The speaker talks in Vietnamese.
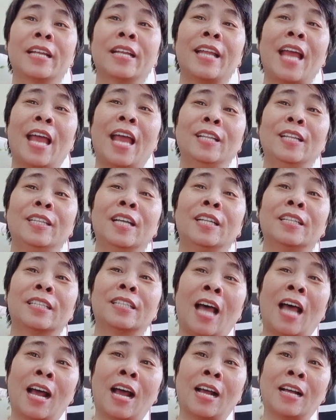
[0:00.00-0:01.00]
để
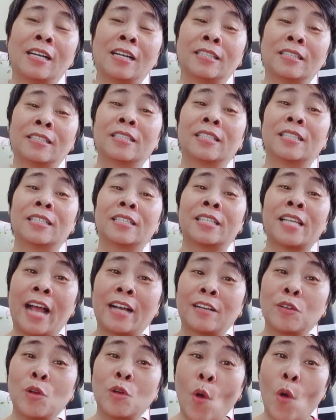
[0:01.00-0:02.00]
tinh thần
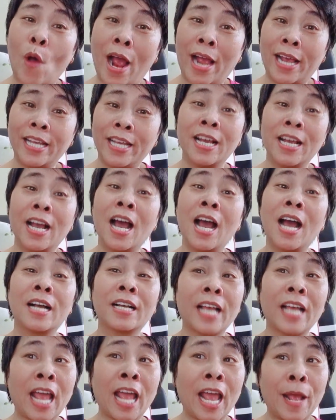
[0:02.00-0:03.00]
sảng khoái
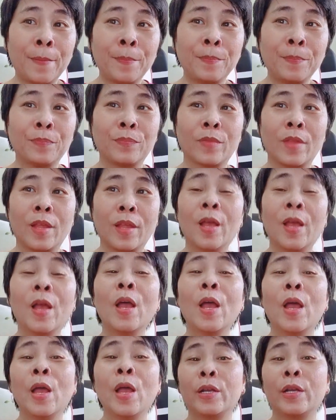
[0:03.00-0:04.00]
hơn em
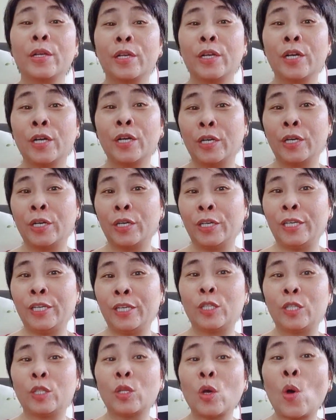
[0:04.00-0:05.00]

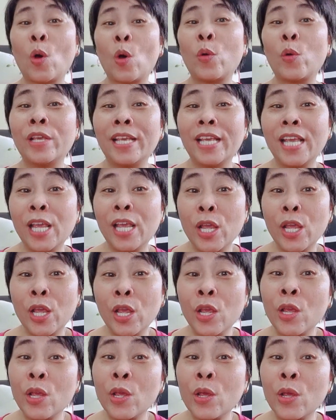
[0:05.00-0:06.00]
người tôi
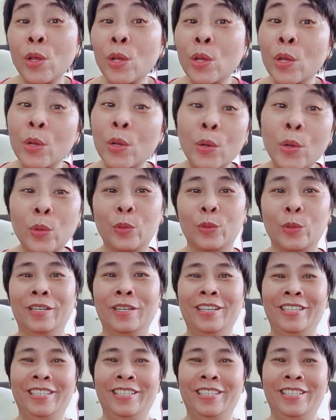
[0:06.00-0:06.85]
yêu